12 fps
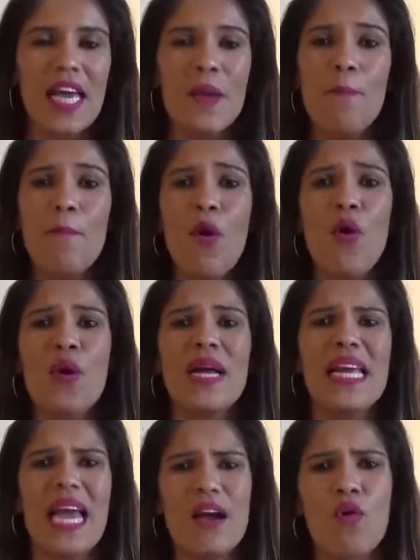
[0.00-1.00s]
E por
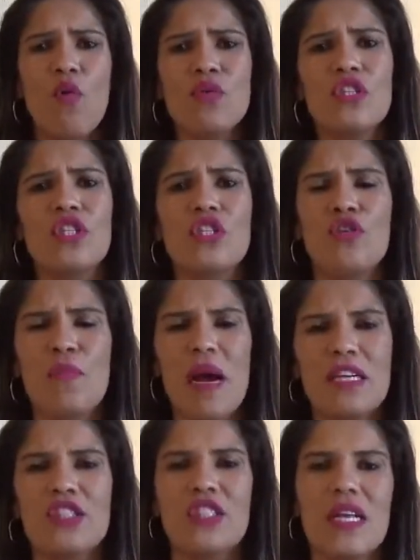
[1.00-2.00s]
que com
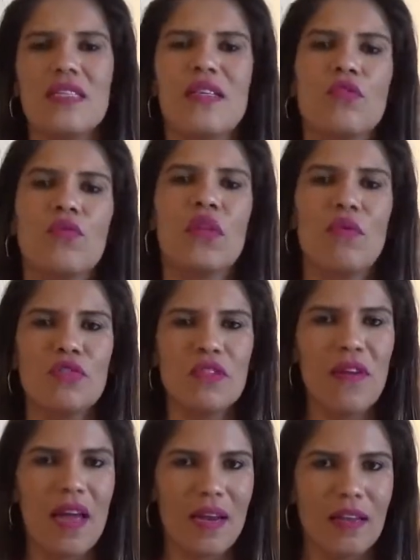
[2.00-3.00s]
Dilma está sendo tão
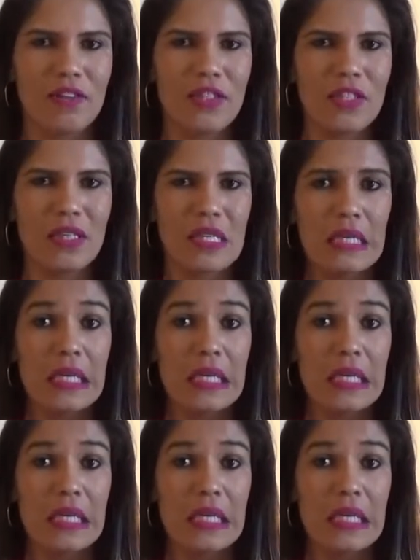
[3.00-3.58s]
diferente?